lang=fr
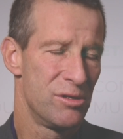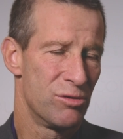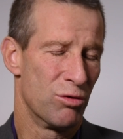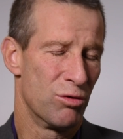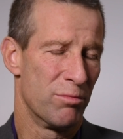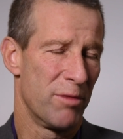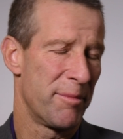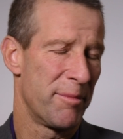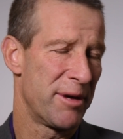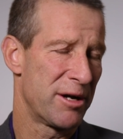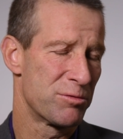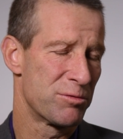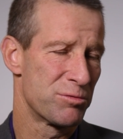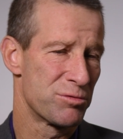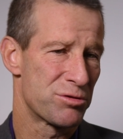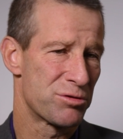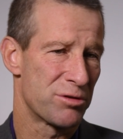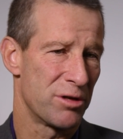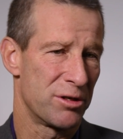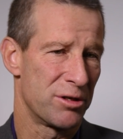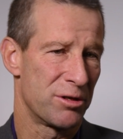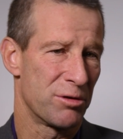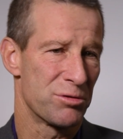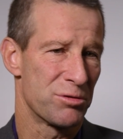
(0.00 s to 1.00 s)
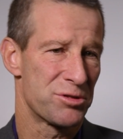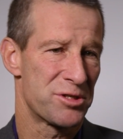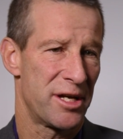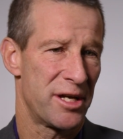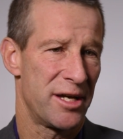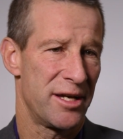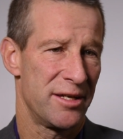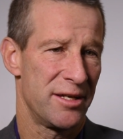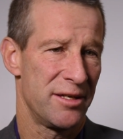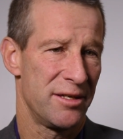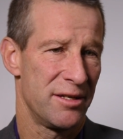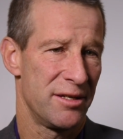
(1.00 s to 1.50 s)
au moment où ce le
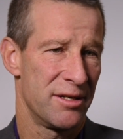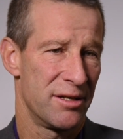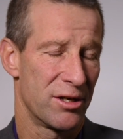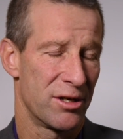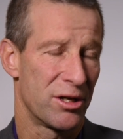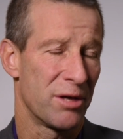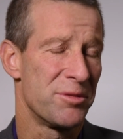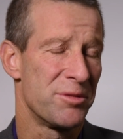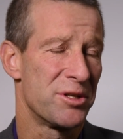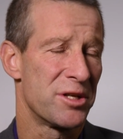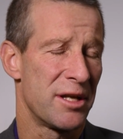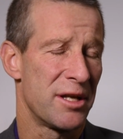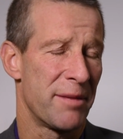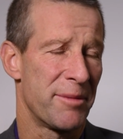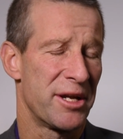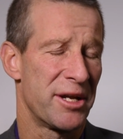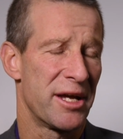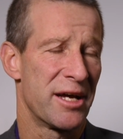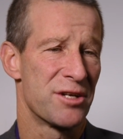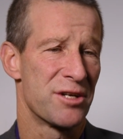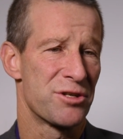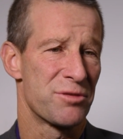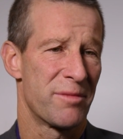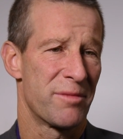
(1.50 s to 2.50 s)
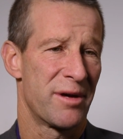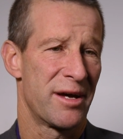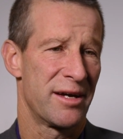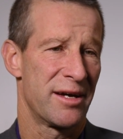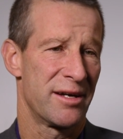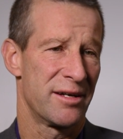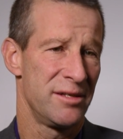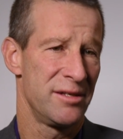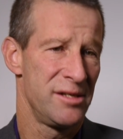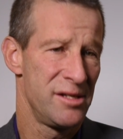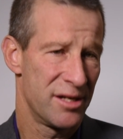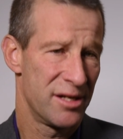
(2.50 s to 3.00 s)
conseil, le comité
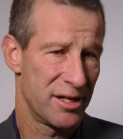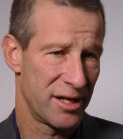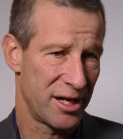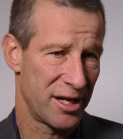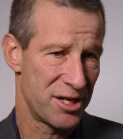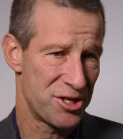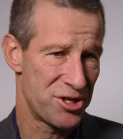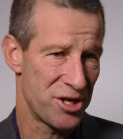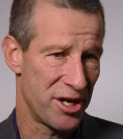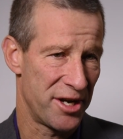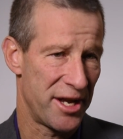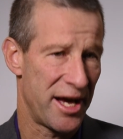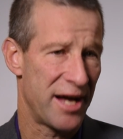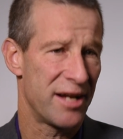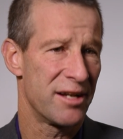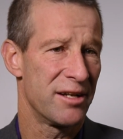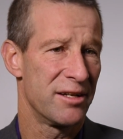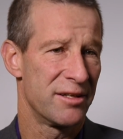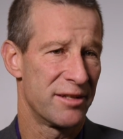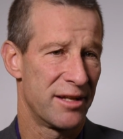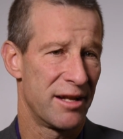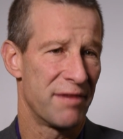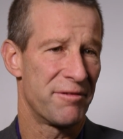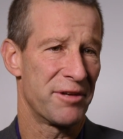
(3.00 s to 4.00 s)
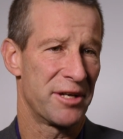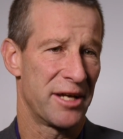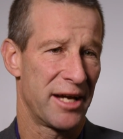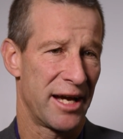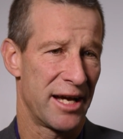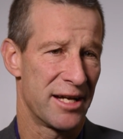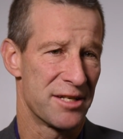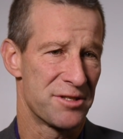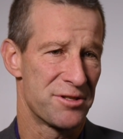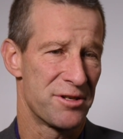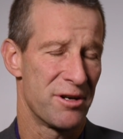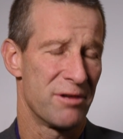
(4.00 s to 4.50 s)
d'aménagement régional de la
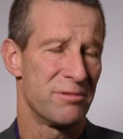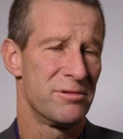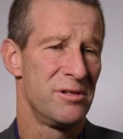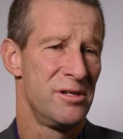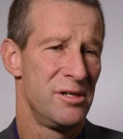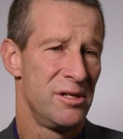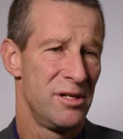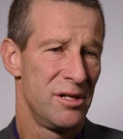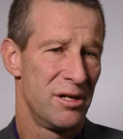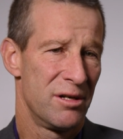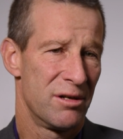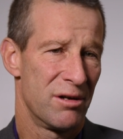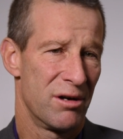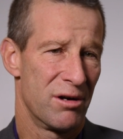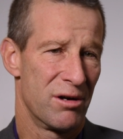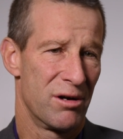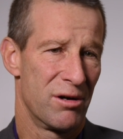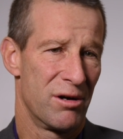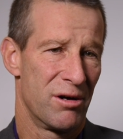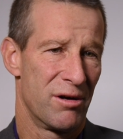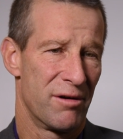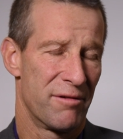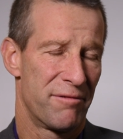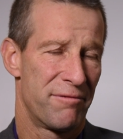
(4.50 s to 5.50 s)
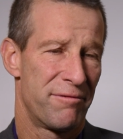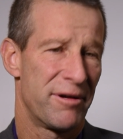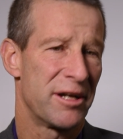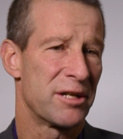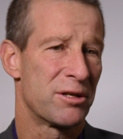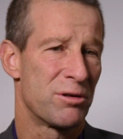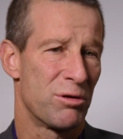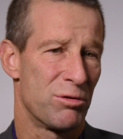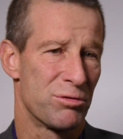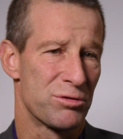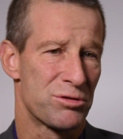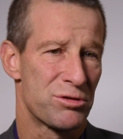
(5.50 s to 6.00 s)
fédération a fait
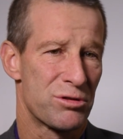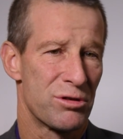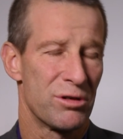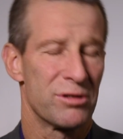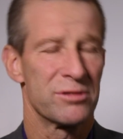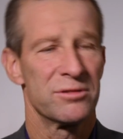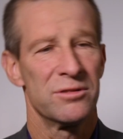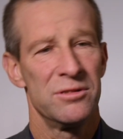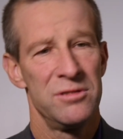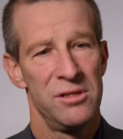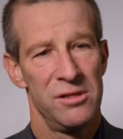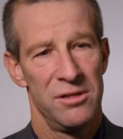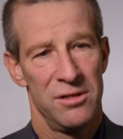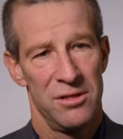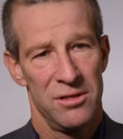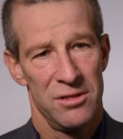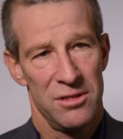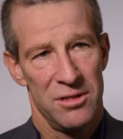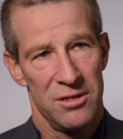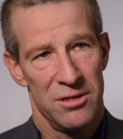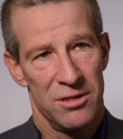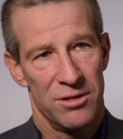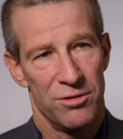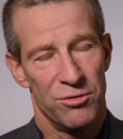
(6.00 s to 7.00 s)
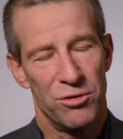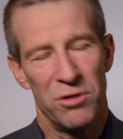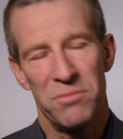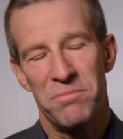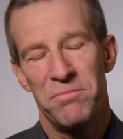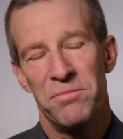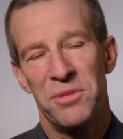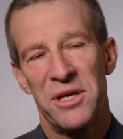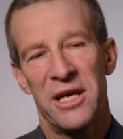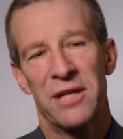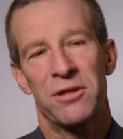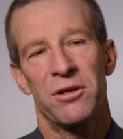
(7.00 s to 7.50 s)
le constat
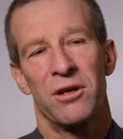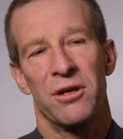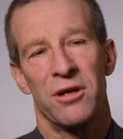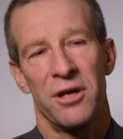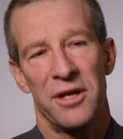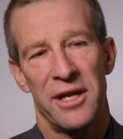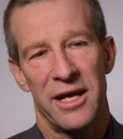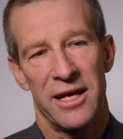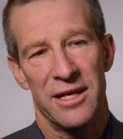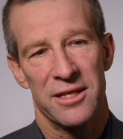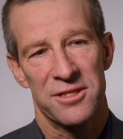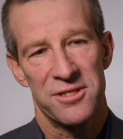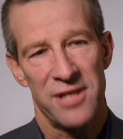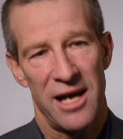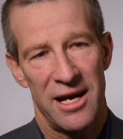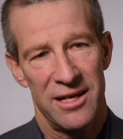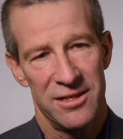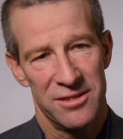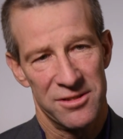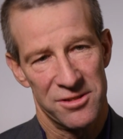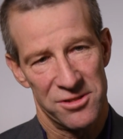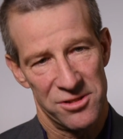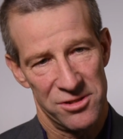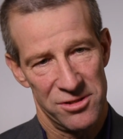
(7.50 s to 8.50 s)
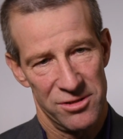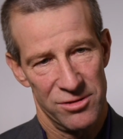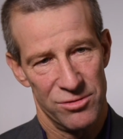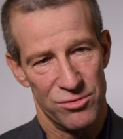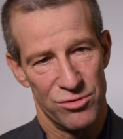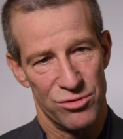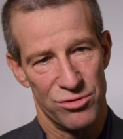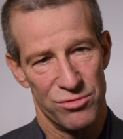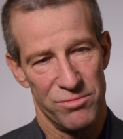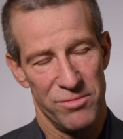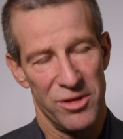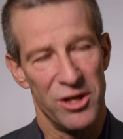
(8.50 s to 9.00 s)
d'une piètre connaissance
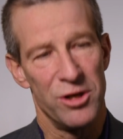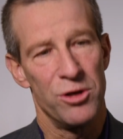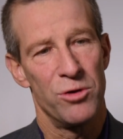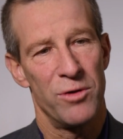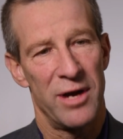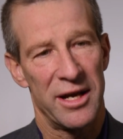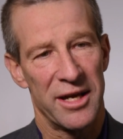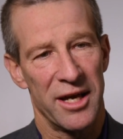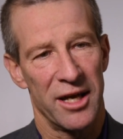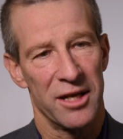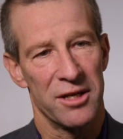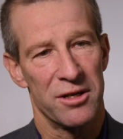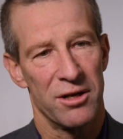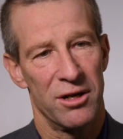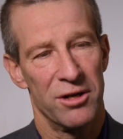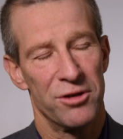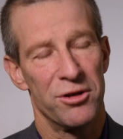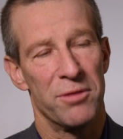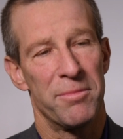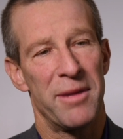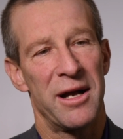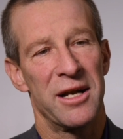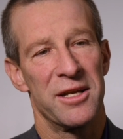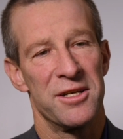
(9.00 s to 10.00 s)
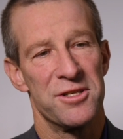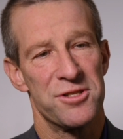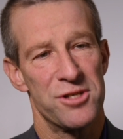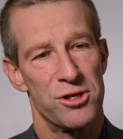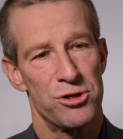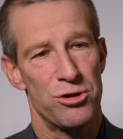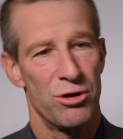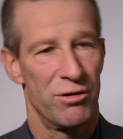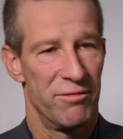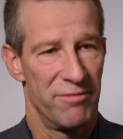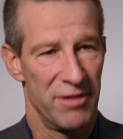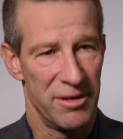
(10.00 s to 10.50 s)
du milieu agricole de par les
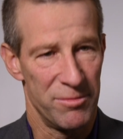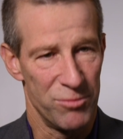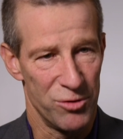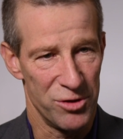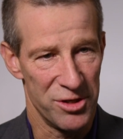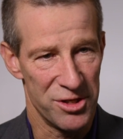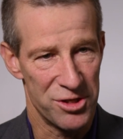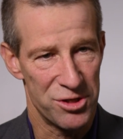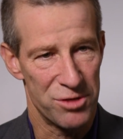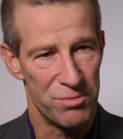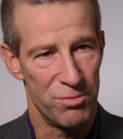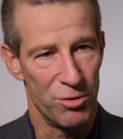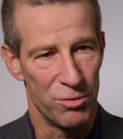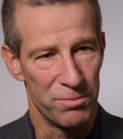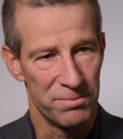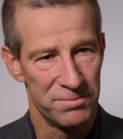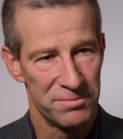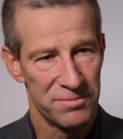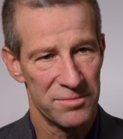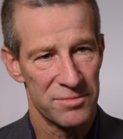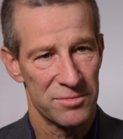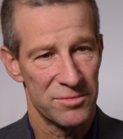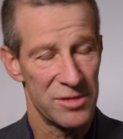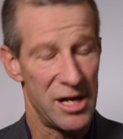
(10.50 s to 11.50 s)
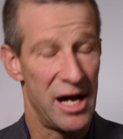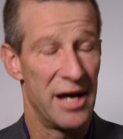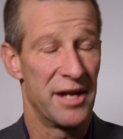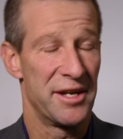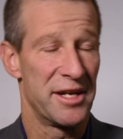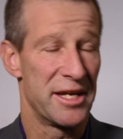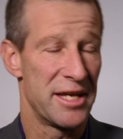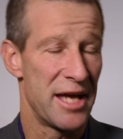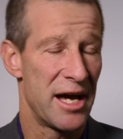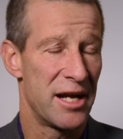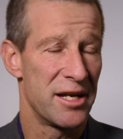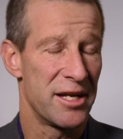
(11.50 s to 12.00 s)
échevins municipaux.
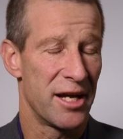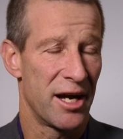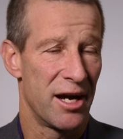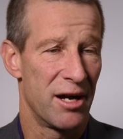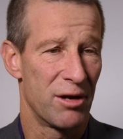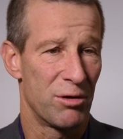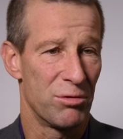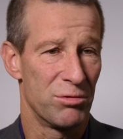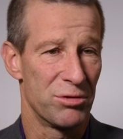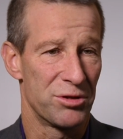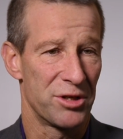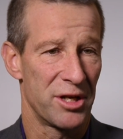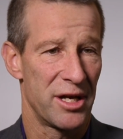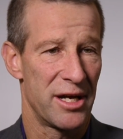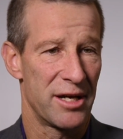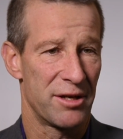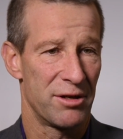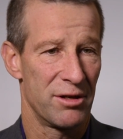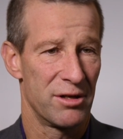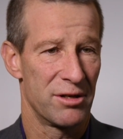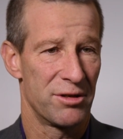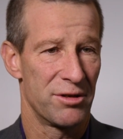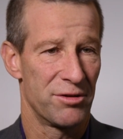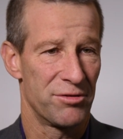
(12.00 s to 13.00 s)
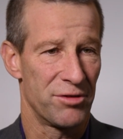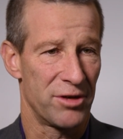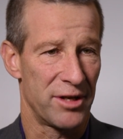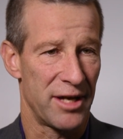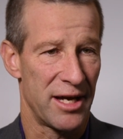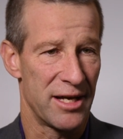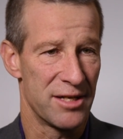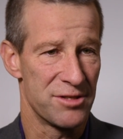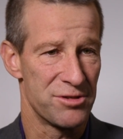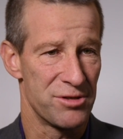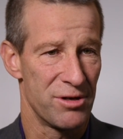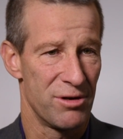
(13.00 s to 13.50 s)
En ayant les rencontrés à quelques
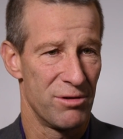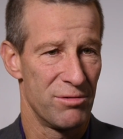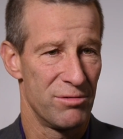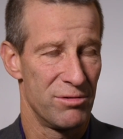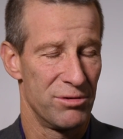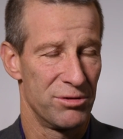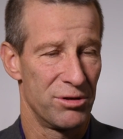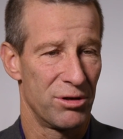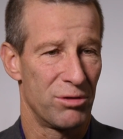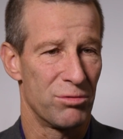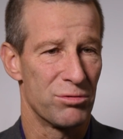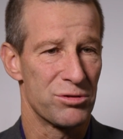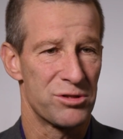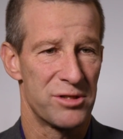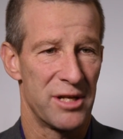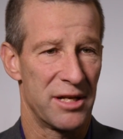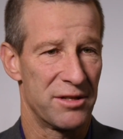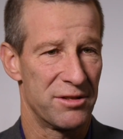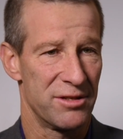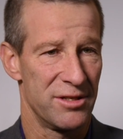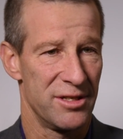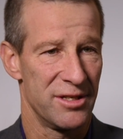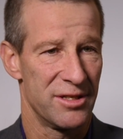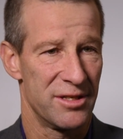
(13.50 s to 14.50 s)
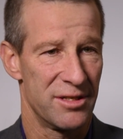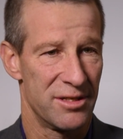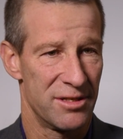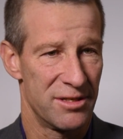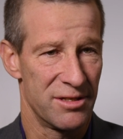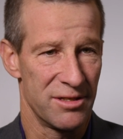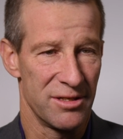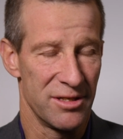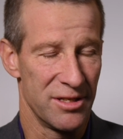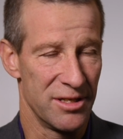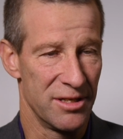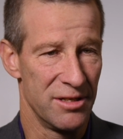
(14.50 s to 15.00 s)
occasions, on a constaté
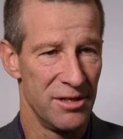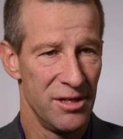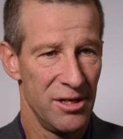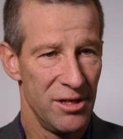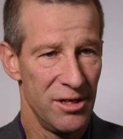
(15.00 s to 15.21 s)
qu'ils